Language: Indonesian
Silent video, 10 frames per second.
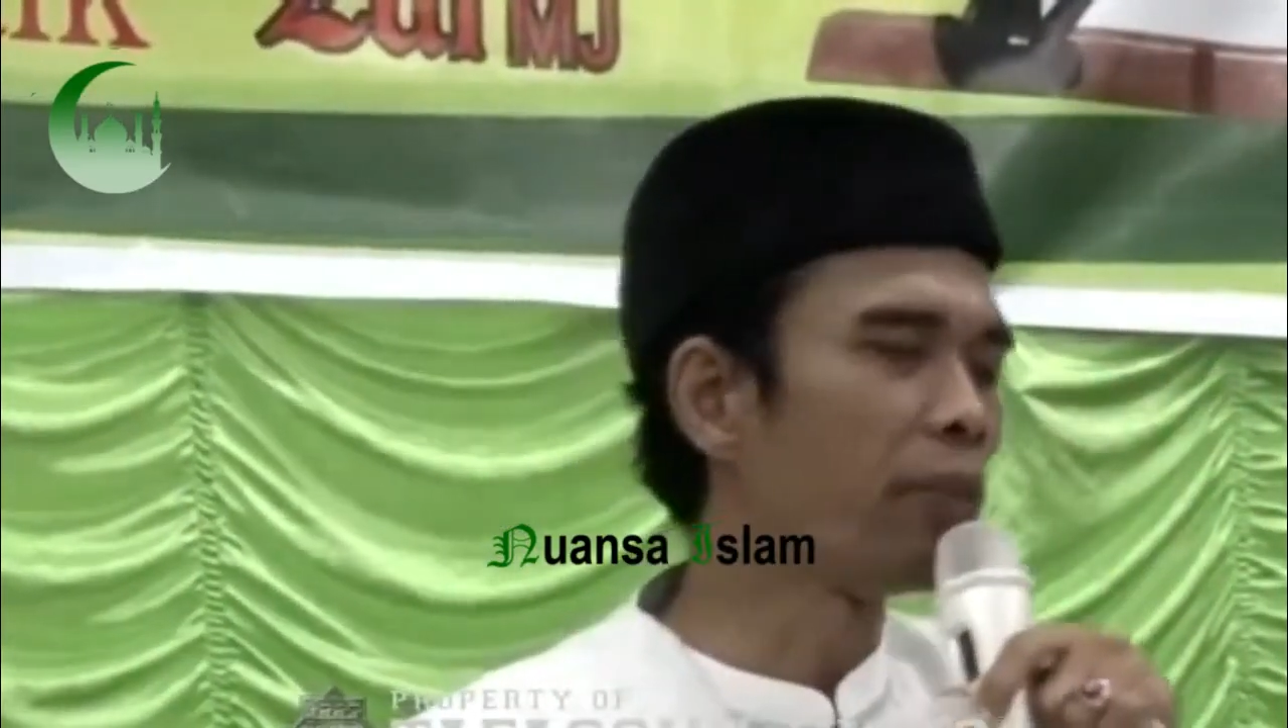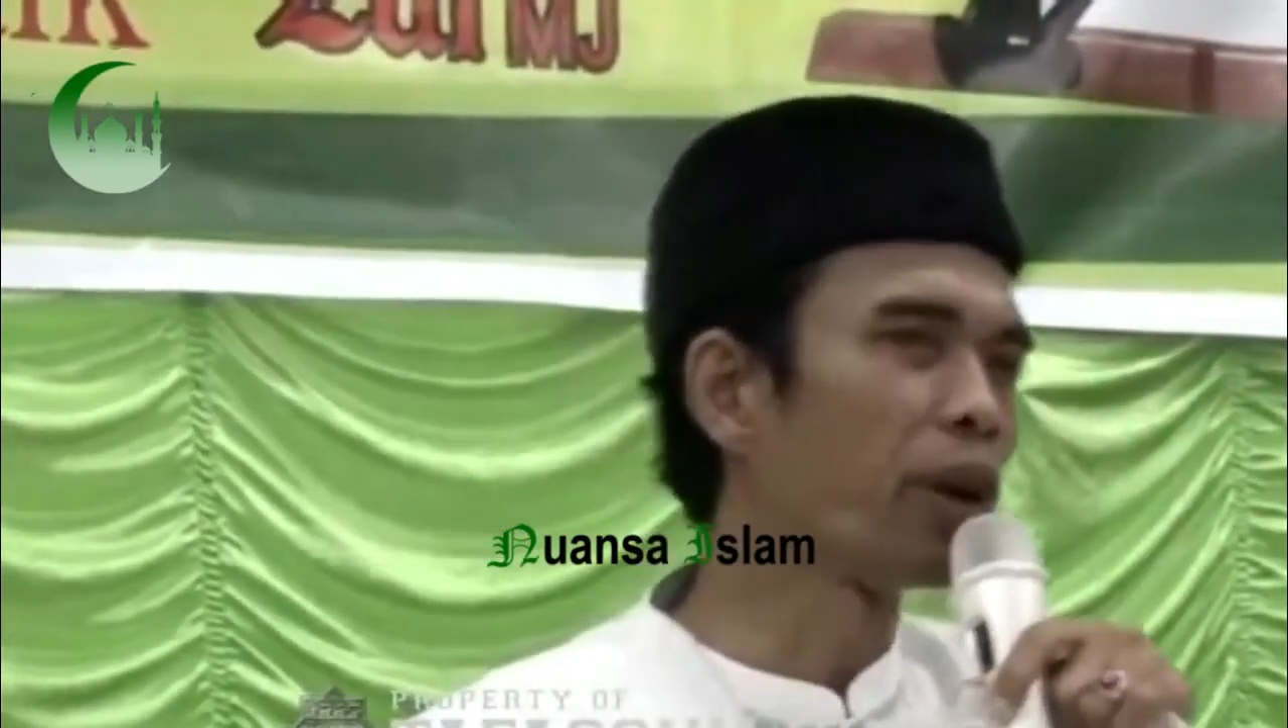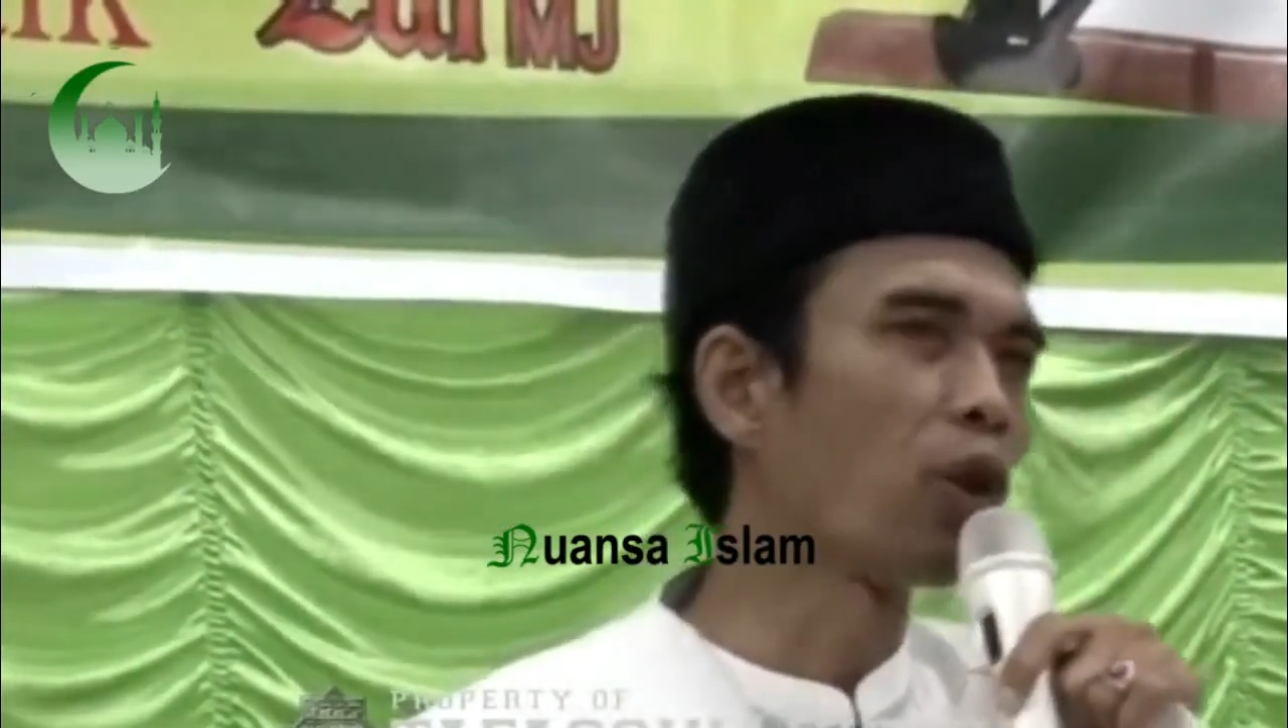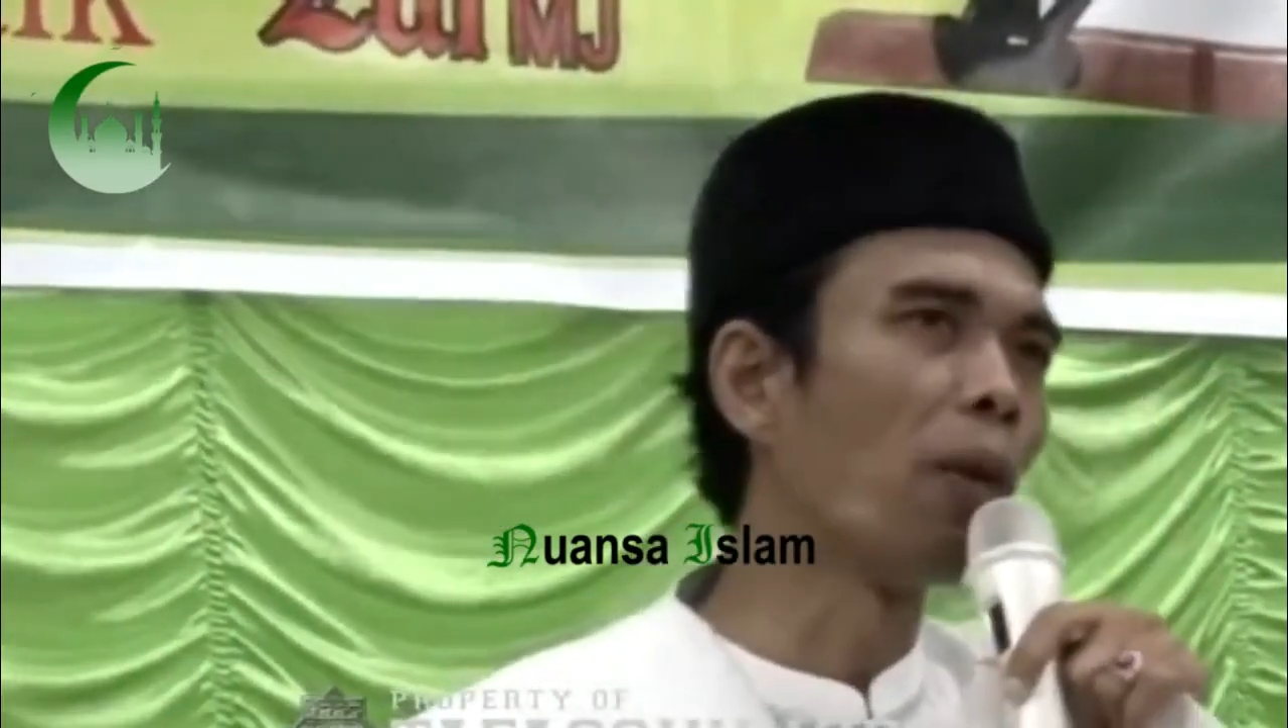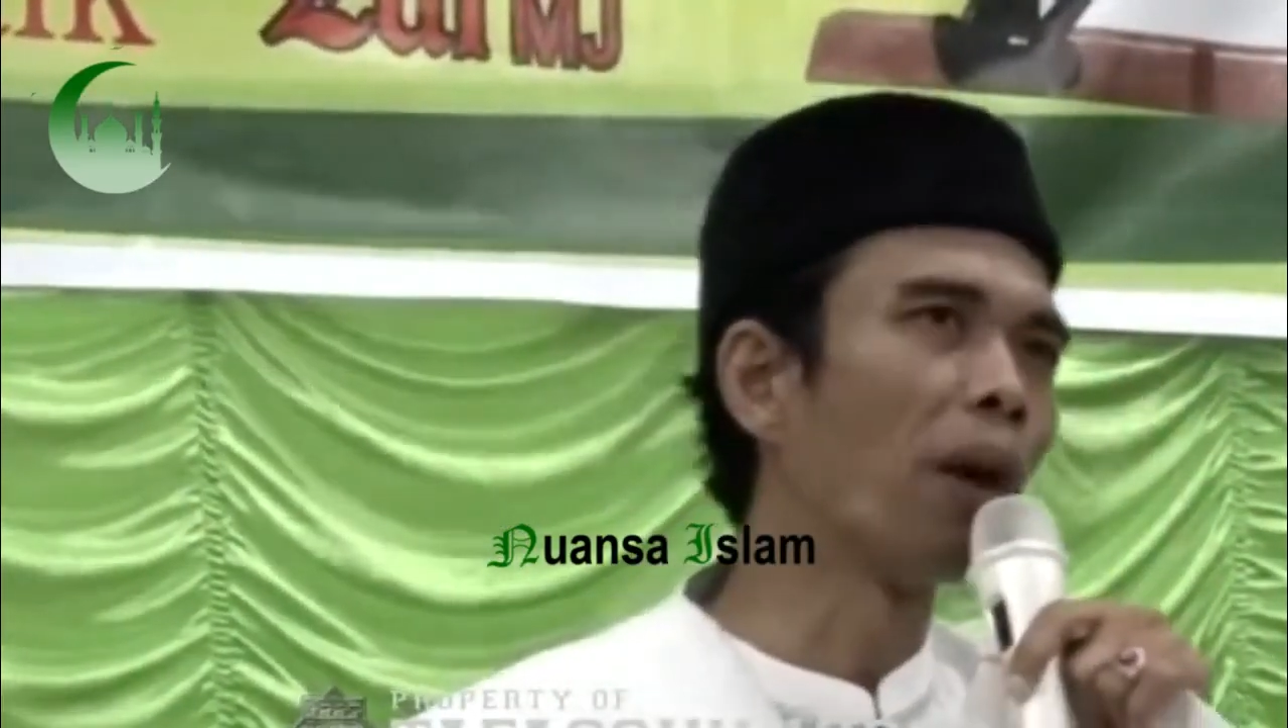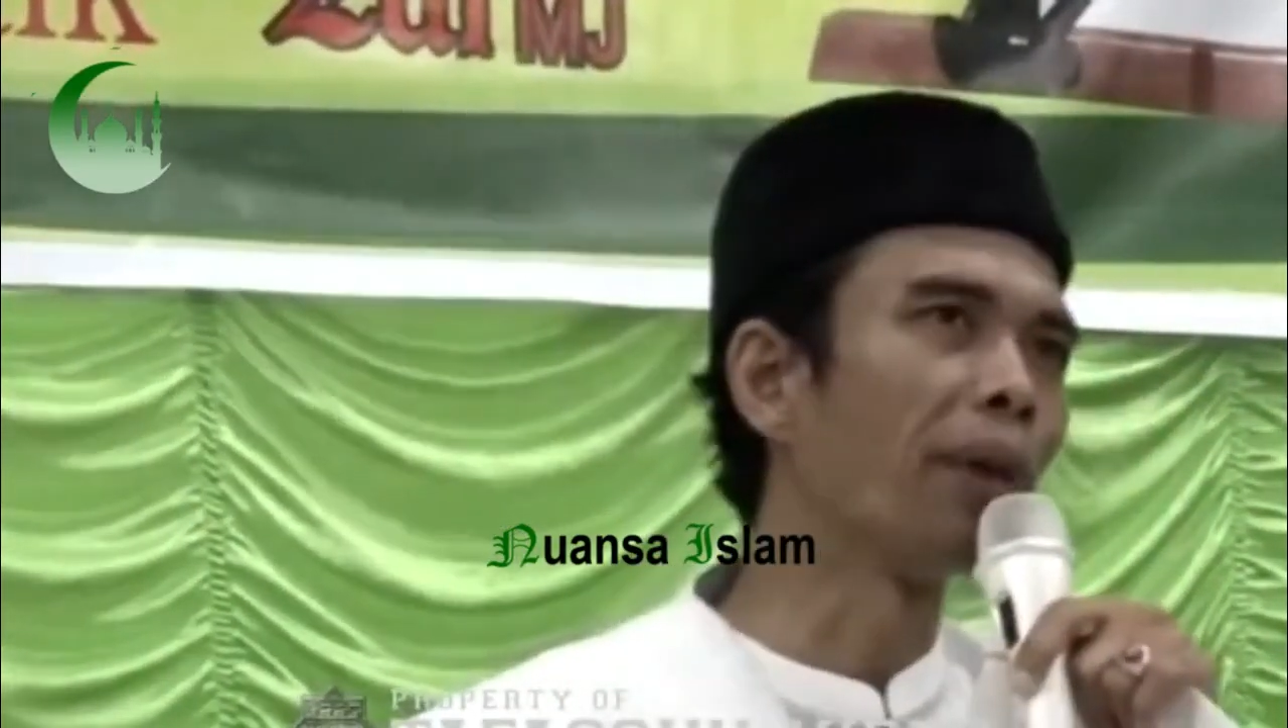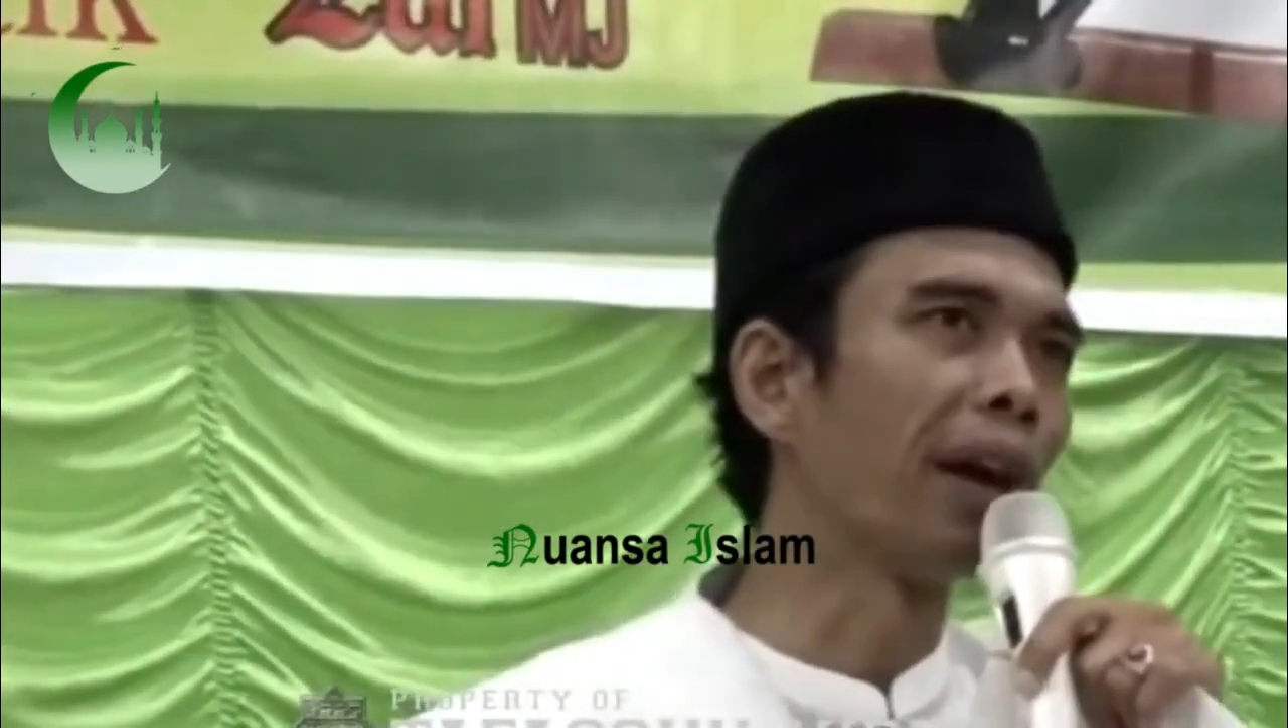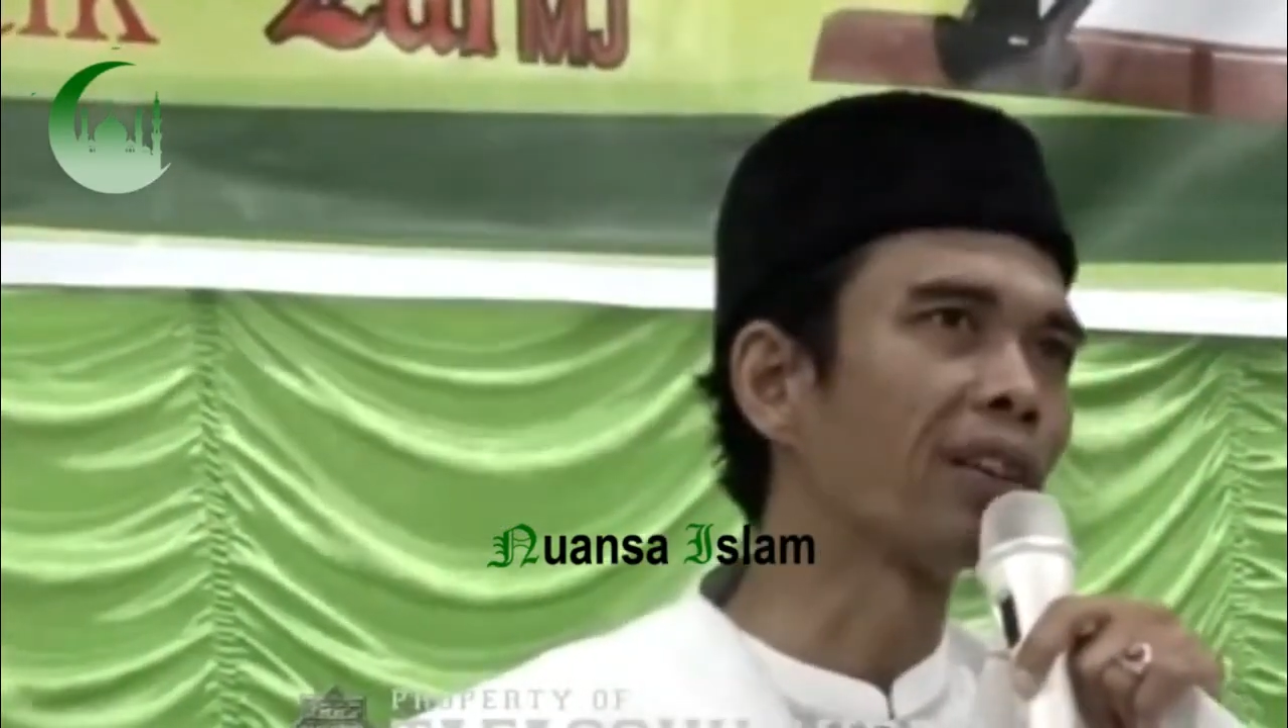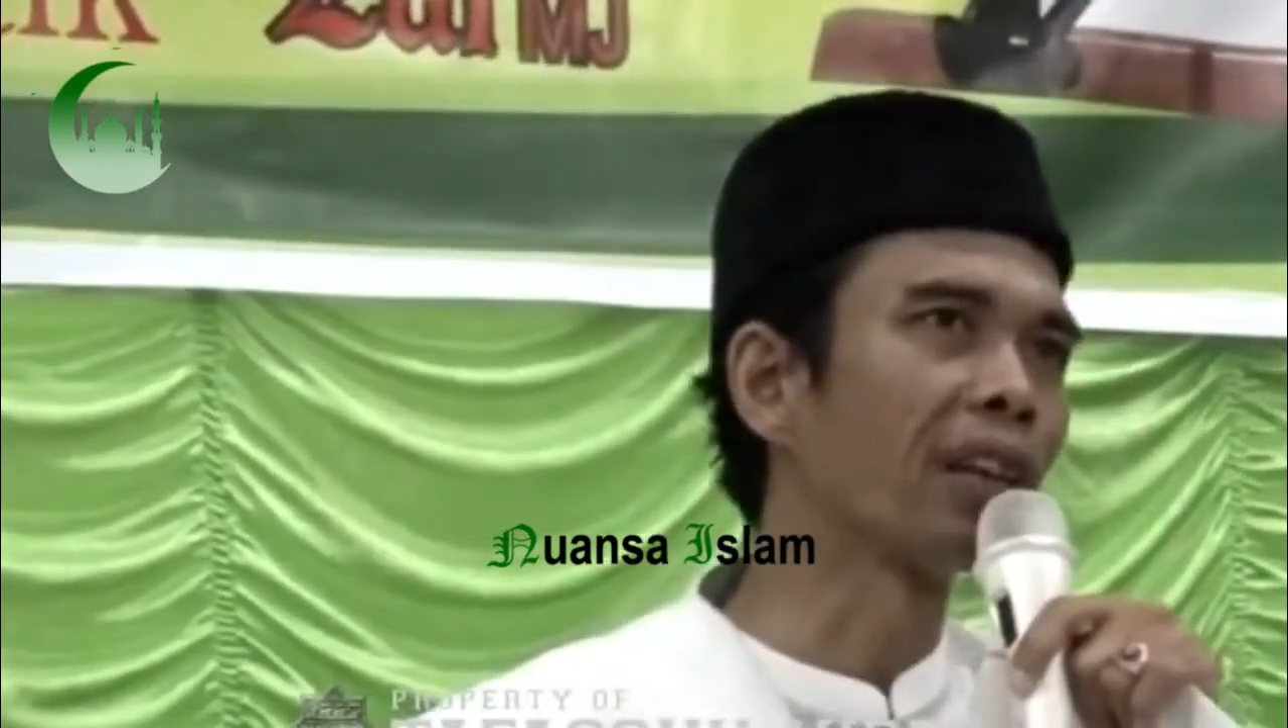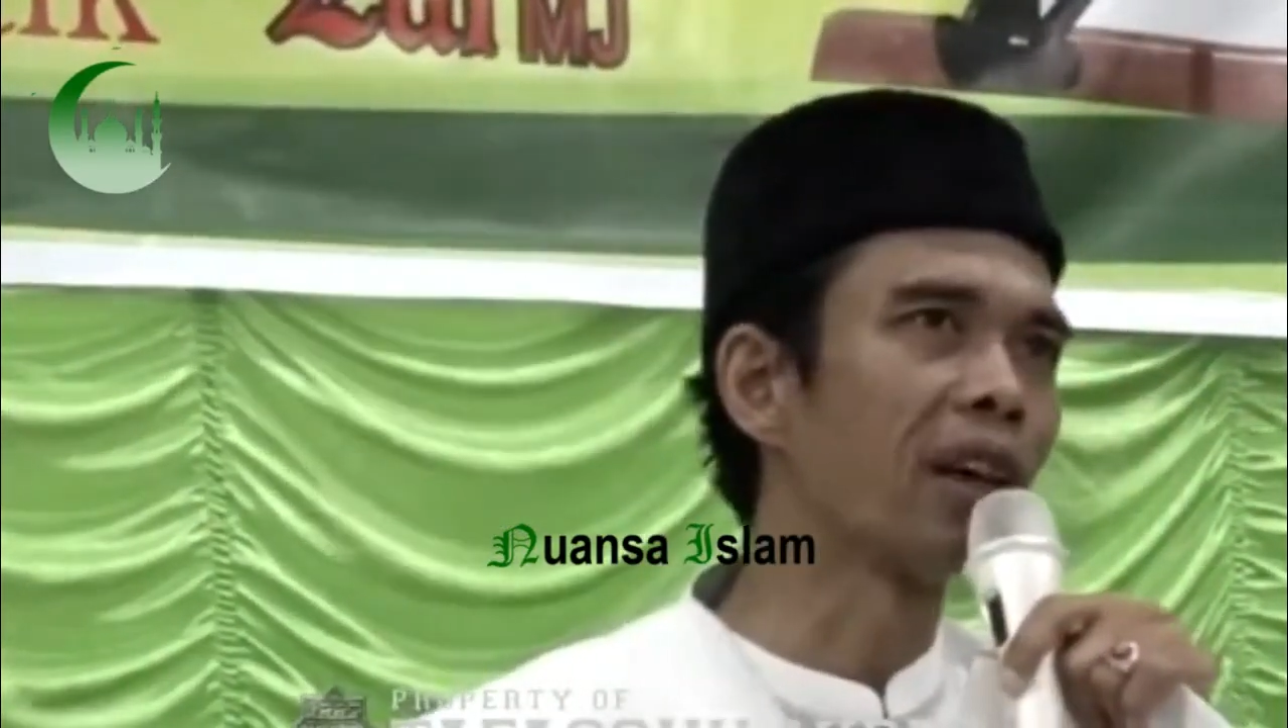minhuma
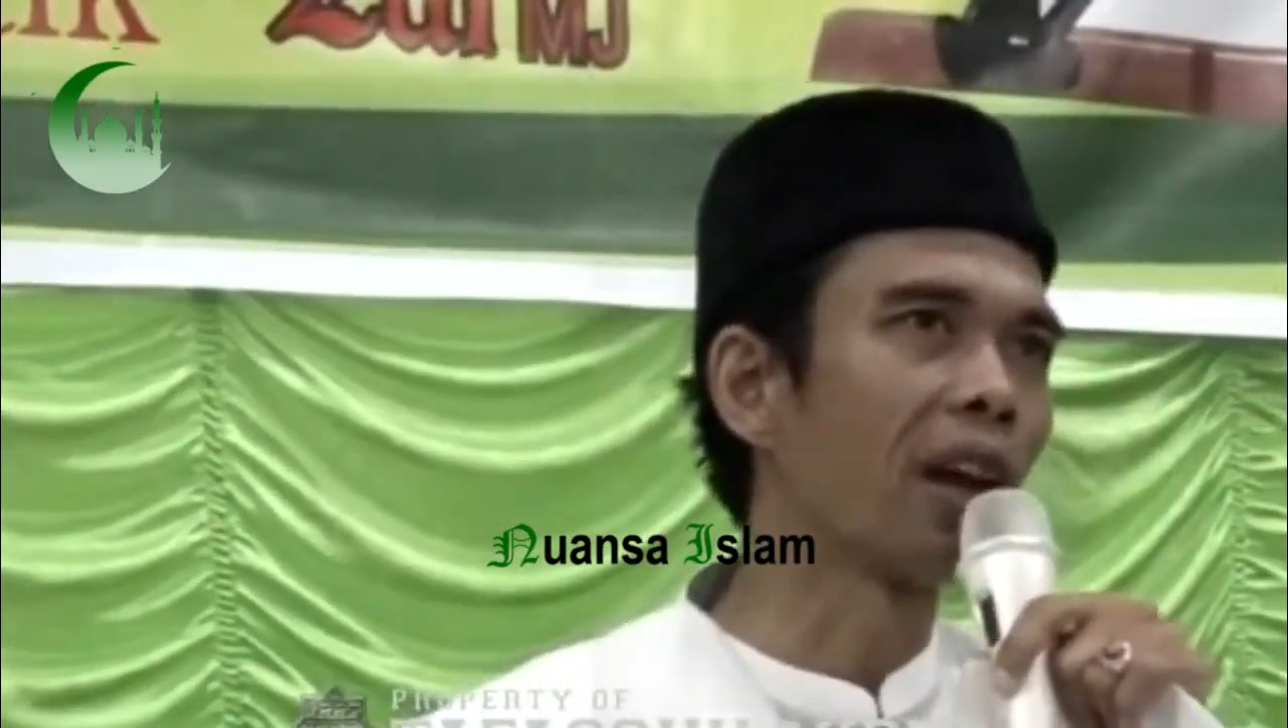mi'ata